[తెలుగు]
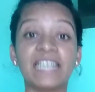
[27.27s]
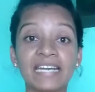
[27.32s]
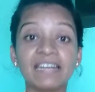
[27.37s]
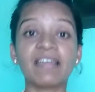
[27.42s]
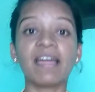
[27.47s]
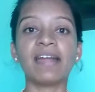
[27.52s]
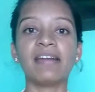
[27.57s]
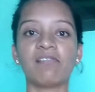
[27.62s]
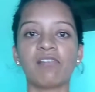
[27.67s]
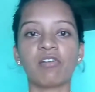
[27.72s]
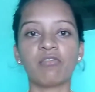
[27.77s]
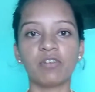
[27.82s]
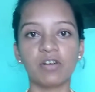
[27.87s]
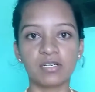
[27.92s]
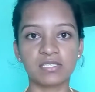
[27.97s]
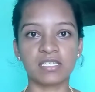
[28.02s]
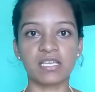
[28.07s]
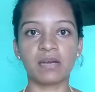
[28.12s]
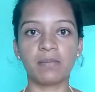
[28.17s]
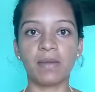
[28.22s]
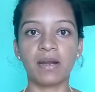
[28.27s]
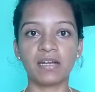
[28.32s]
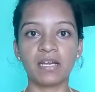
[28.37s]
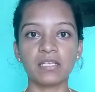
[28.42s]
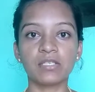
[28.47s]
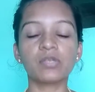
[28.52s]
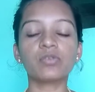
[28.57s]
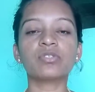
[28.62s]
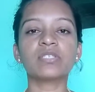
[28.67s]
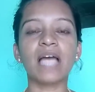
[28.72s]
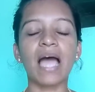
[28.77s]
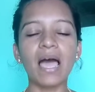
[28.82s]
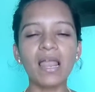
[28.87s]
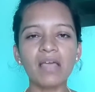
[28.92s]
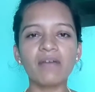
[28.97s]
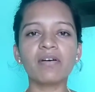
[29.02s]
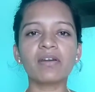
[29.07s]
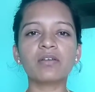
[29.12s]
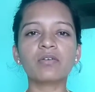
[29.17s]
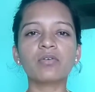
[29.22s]
డేటా ఎంట్రీ వర్క్స్ అనమాట సో
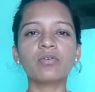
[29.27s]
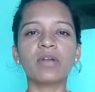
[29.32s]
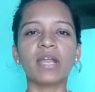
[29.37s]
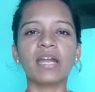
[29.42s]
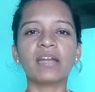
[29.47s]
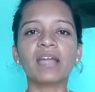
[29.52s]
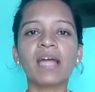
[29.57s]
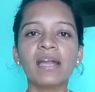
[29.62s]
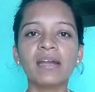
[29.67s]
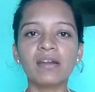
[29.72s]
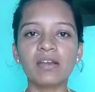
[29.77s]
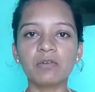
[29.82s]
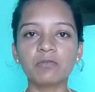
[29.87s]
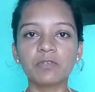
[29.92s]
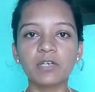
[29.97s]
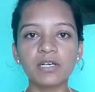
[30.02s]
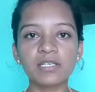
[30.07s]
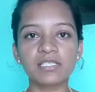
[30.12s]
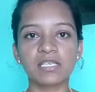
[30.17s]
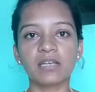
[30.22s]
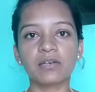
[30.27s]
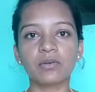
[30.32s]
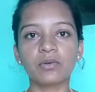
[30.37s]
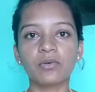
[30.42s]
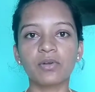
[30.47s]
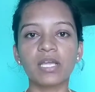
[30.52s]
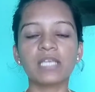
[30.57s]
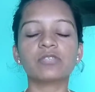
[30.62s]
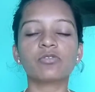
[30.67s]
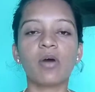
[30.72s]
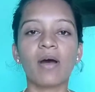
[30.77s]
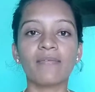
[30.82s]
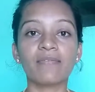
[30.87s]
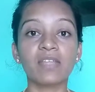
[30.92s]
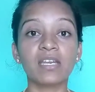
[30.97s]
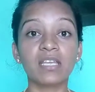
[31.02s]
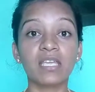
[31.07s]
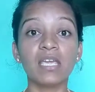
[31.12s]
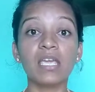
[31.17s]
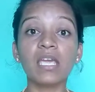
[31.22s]
చాలా వరకు డేటా ఎంట్రీ వర్క్స్ అనుకుంటే సో
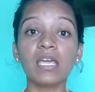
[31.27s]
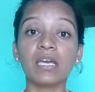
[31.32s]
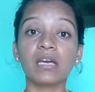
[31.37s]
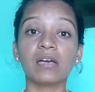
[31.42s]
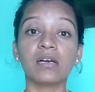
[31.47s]
అందరికీ